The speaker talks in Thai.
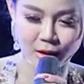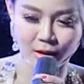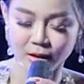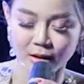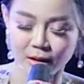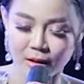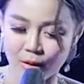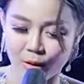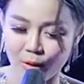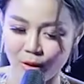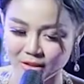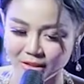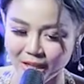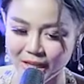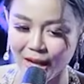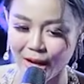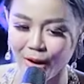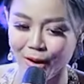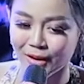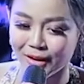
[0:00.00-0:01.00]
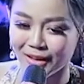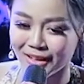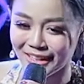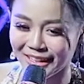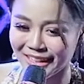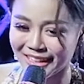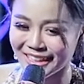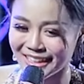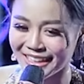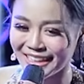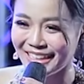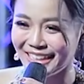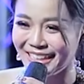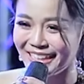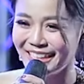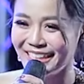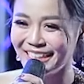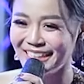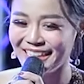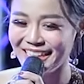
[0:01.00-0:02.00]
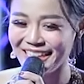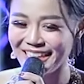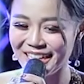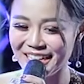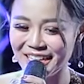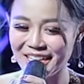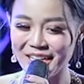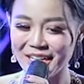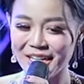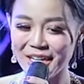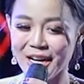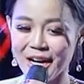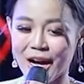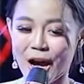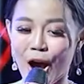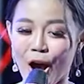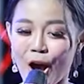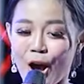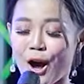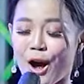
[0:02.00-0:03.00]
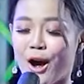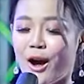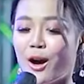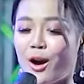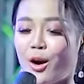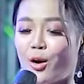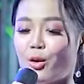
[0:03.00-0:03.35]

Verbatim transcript: ในเวลาเดียวกันจากเหตุการณ์นี้เราจะได้เห็นทั้งการมีวาท